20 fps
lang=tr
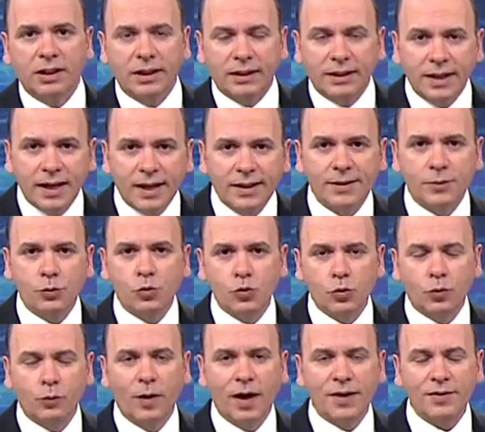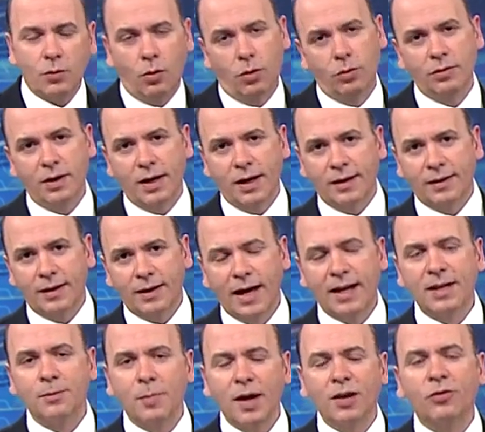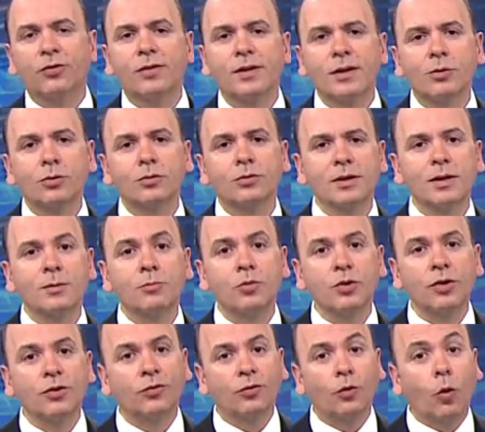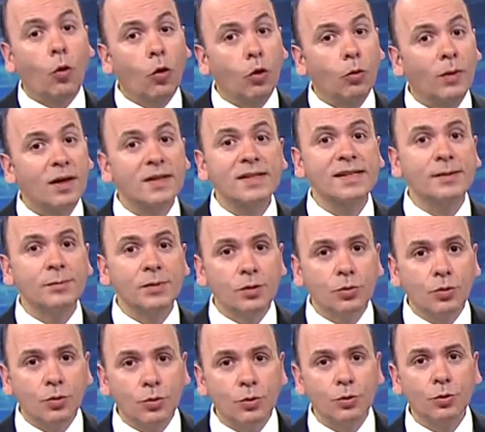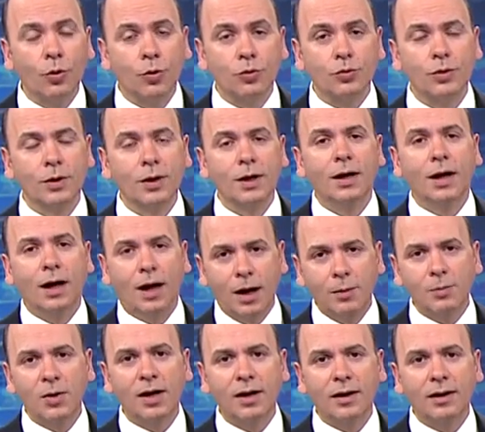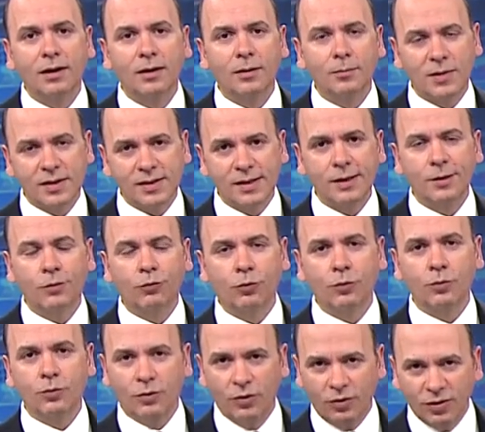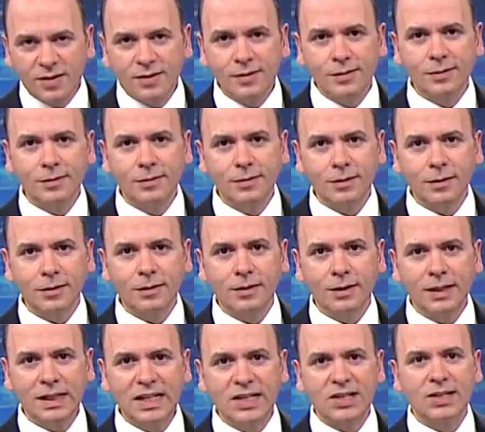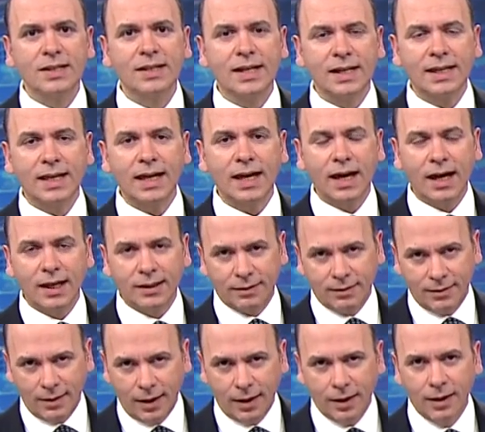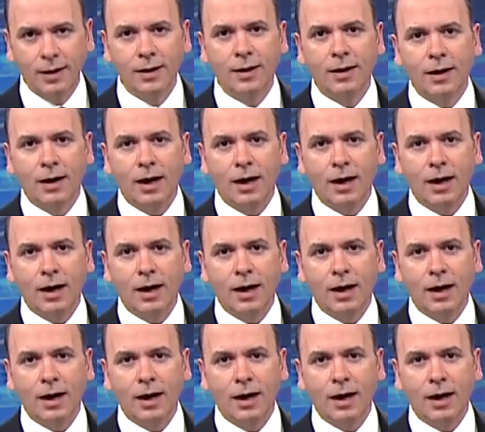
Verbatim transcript: 40 liraya da sucuk var, 10 liraya da. Yani 5 liraya 10 liraya bu iş olmaz gibi görünüyor. Ama mesele şu, işin sırrı içindeki ette.